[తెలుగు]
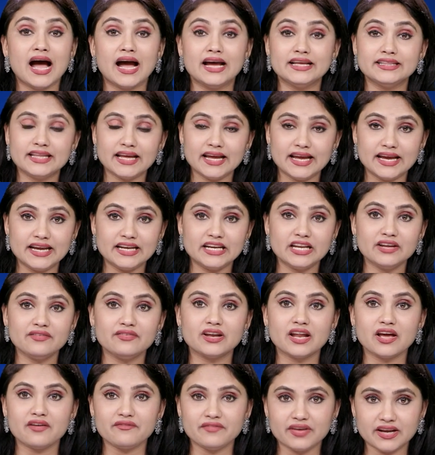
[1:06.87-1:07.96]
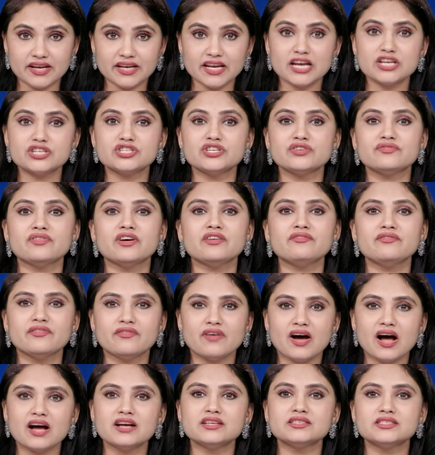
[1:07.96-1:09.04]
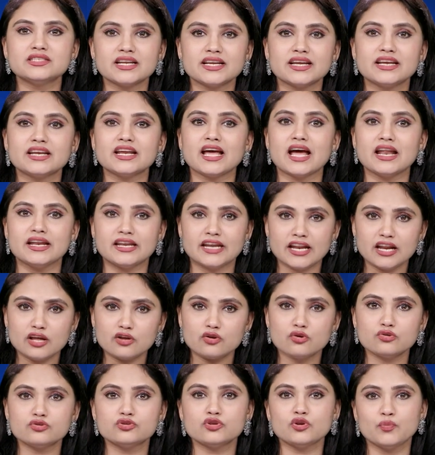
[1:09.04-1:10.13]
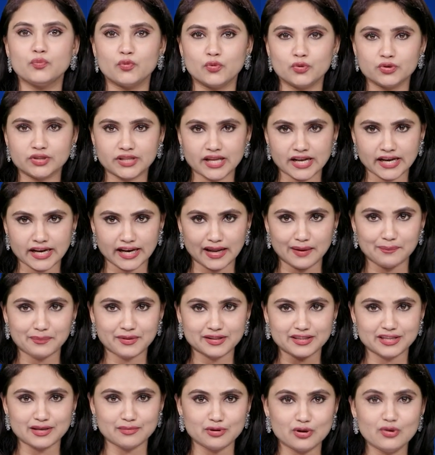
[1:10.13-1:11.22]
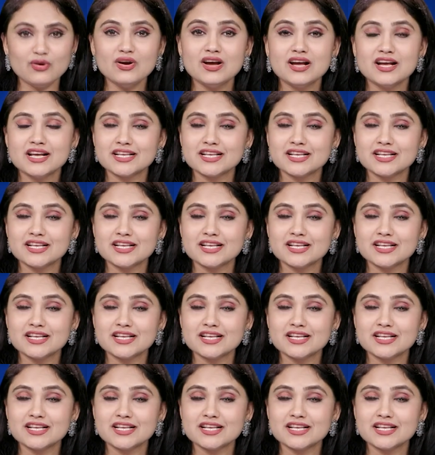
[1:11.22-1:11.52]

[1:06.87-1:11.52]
అయితే ఇటీవల నటుల విఘ్నేష్ శివన్ వివాహం జరిగిన నెల రోజులు పూర్తయిన నేపథ్యంలో